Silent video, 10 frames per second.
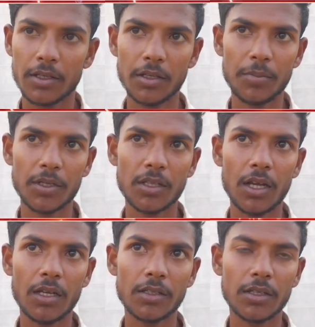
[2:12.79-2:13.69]
ये
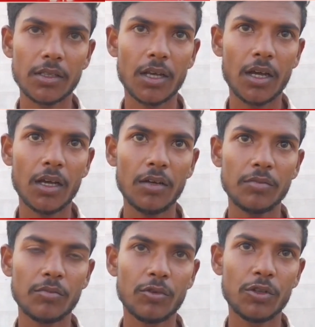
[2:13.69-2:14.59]
पड़ता है चंदाहा
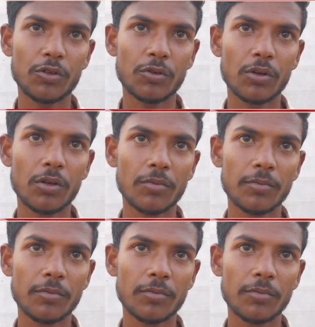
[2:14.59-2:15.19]
मोदी टोल